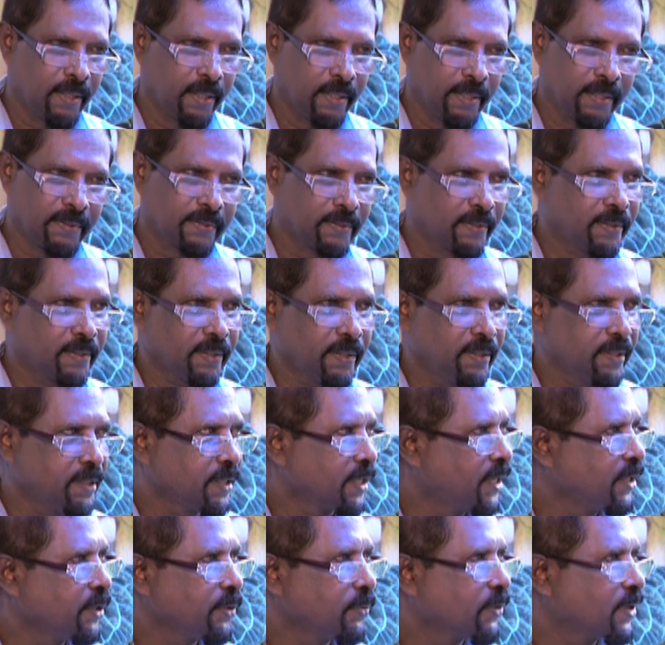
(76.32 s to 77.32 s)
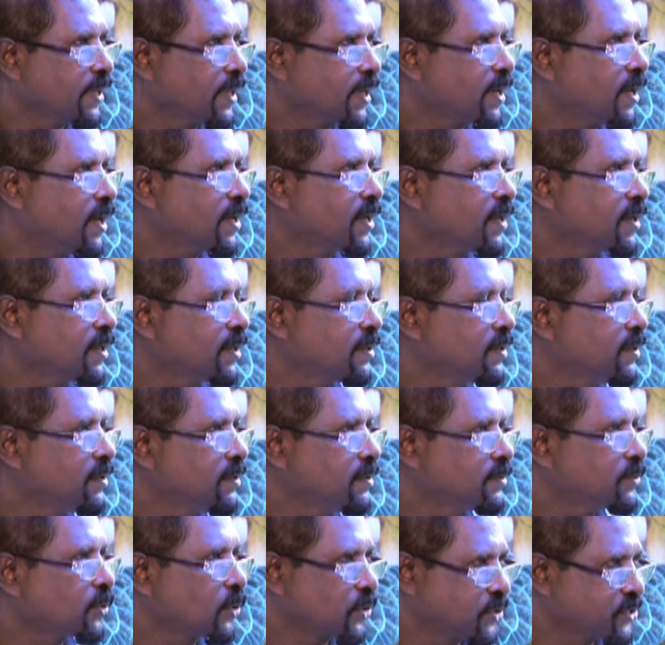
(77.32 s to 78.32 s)
கிட்டத்தட்ட இரண்டு வருட காலங்கள்
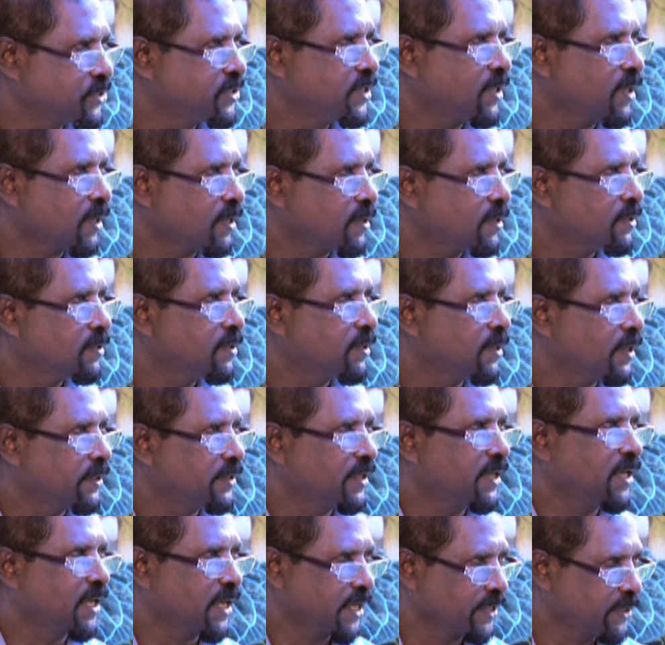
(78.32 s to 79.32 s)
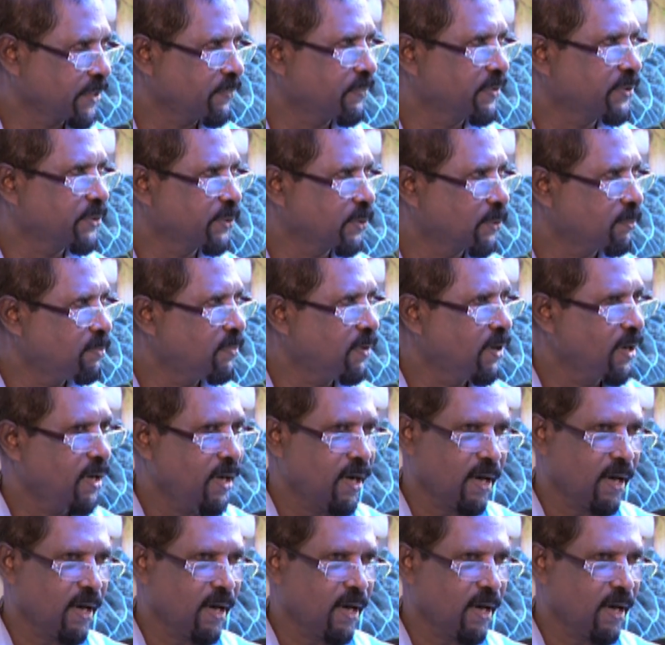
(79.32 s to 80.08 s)
தொடர்ச்சியாக அதை நடத்தி வந்தோம்